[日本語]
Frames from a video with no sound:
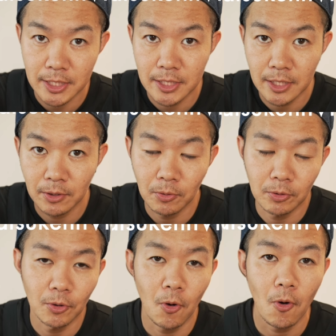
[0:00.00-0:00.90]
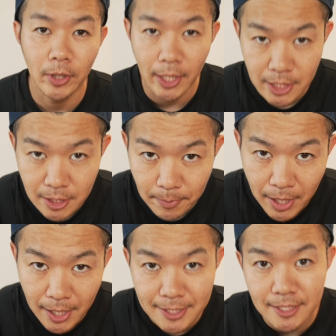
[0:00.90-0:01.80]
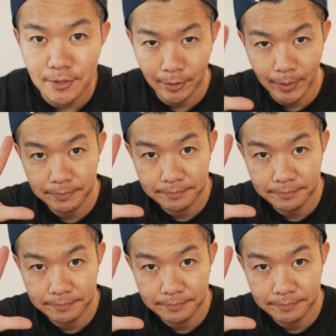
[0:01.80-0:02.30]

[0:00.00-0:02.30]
ぜひぜひ登録の方お願いします。それでは。